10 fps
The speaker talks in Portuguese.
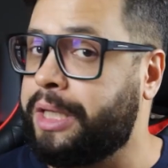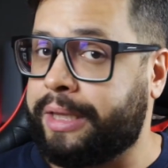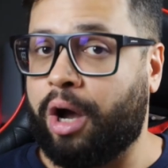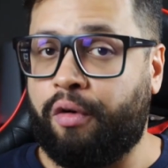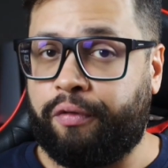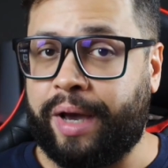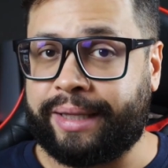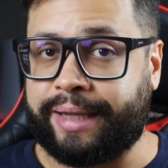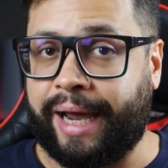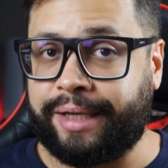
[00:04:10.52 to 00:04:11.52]
Então foi
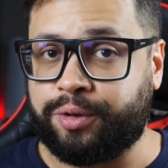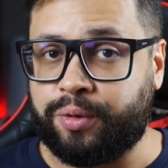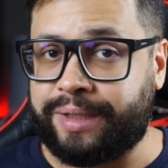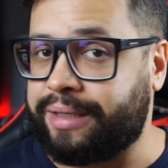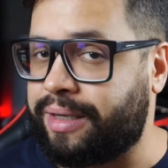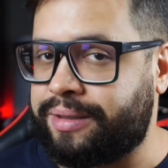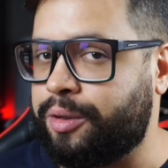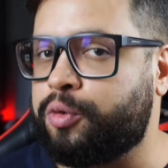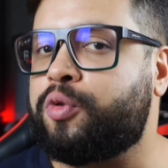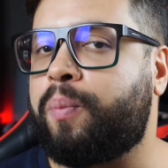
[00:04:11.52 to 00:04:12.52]
atrás dos
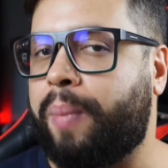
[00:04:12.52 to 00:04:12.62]
assassinos do